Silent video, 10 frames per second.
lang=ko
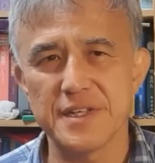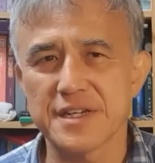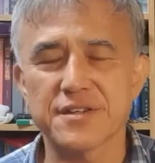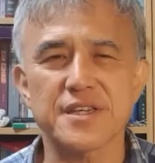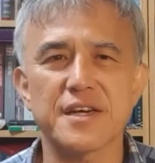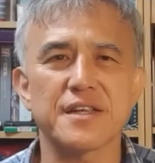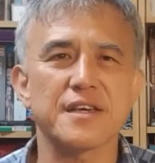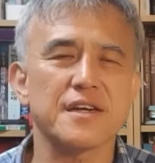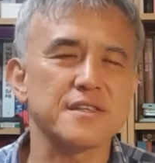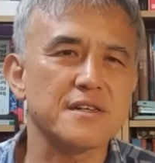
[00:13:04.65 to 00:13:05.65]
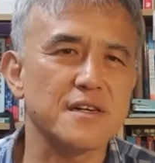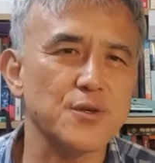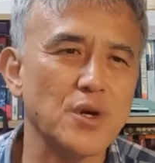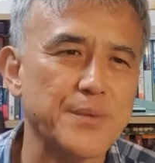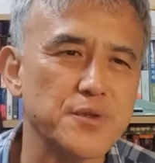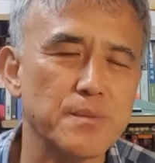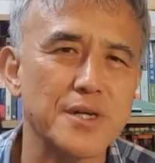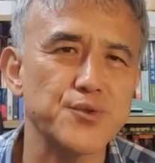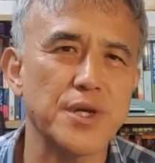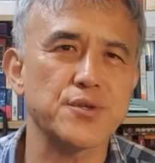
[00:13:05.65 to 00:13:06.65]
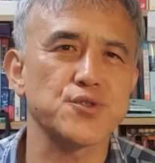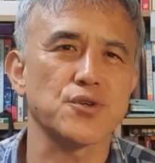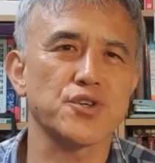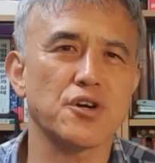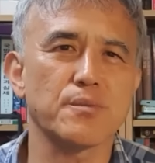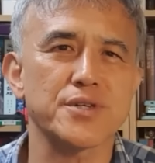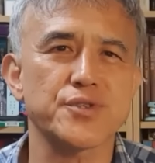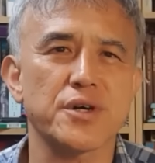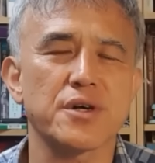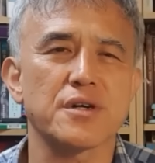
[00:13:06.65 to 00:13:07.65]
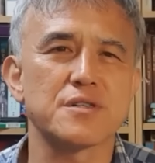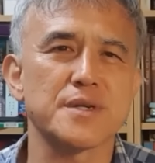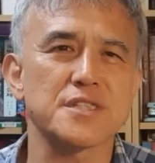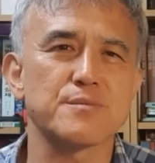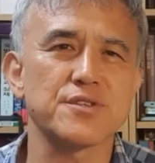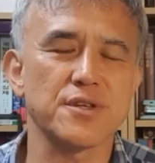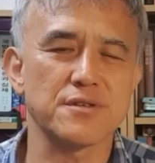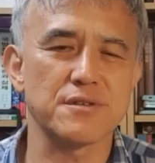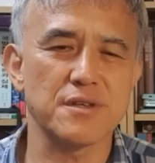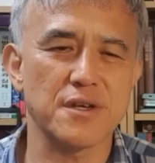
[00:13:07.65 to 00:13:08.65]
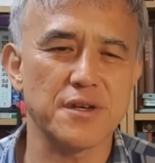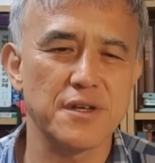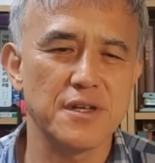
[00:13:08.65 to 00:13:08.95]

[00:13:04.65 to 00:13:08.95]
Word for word: 그렇게 하는 게 아니라 이 앞선 방송에서 정차광 박사가 그 말씀을 드렸는데